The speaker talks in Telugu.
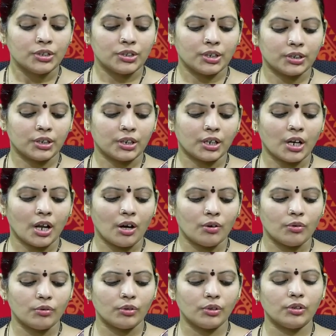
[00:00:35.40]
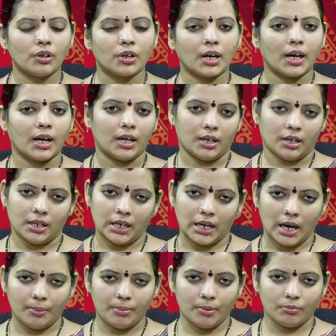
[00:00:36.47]
చంద్రరాహువులు యొక్క
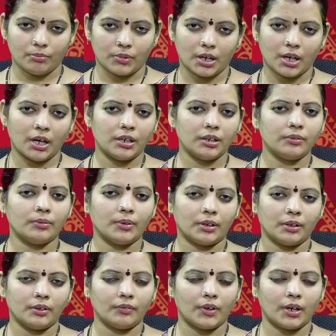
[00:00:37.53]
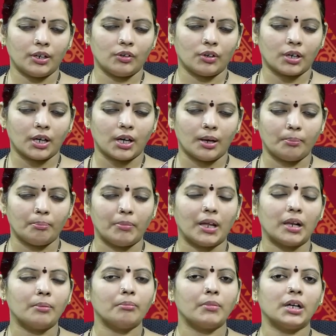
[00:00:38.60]
లాభం కానీ వాడి యొక్క
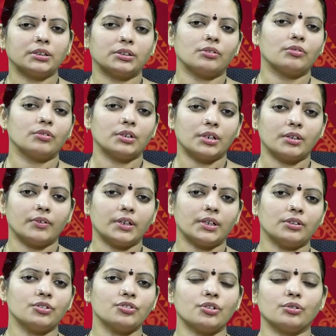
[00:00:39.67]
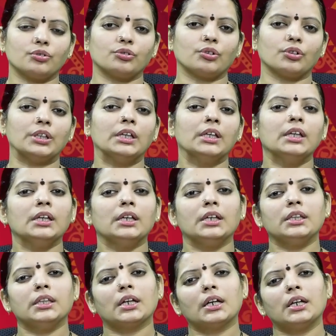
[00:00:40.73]
బలం మాత్రం ఉండడం అనేది జరుగుతోంది
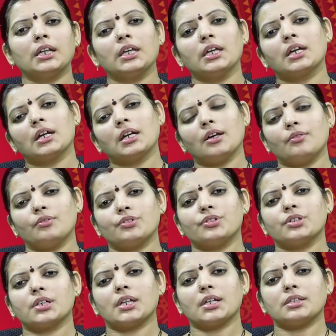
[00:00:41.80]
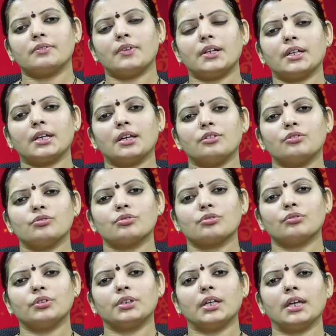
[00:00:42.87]
ఎందుకంటే ఇక్కడ వృశ్చిక రాశి వాళ్ళకి కానీ
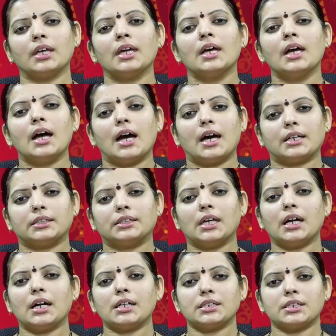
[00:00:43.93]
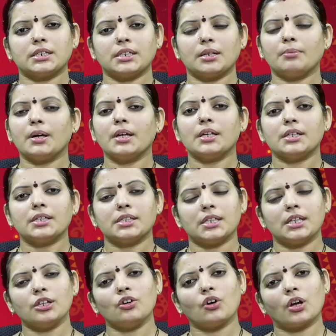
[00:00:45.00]
చూసుకుంటే అర్ధాష్టమ
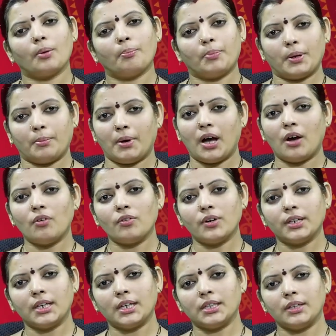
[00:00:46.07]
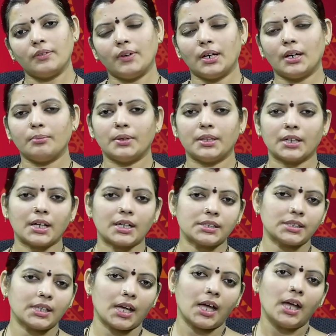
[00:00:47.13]
శని యొక్క ప్రభావం అనేది వీళ్ళ మీద
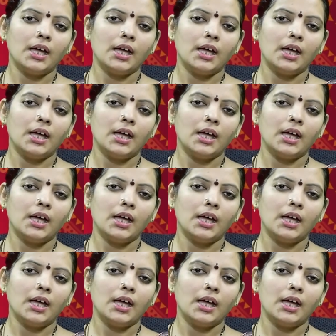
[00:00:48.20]
కాస్త